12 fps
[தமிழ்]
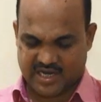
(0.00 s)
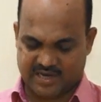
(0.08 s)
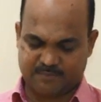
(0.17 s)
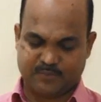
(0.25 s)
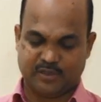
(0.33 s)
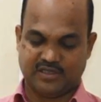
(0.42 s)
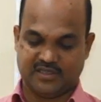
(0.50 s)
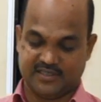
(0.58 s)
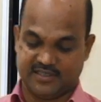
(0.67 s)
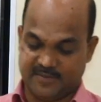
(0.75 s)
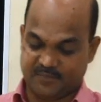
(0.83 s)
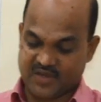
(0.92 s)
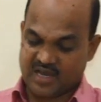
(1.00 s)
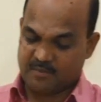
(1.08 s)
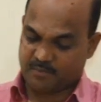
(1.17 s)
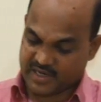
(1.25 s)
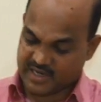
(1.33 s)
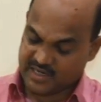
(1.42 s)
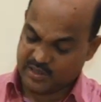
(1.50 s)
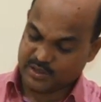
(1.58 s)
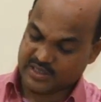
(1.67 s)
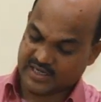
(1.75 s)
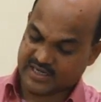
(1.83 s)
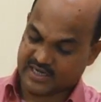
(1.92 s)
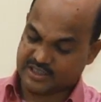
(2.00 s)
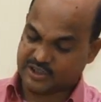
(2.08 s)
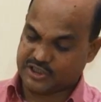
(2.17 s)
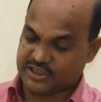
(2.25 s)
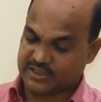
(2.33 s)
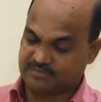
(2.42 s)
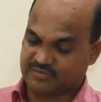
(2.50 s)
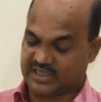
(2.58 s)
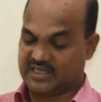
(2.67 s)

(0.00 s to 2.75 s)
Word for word: அப்பொழுது பரலோக ராஜ்யம்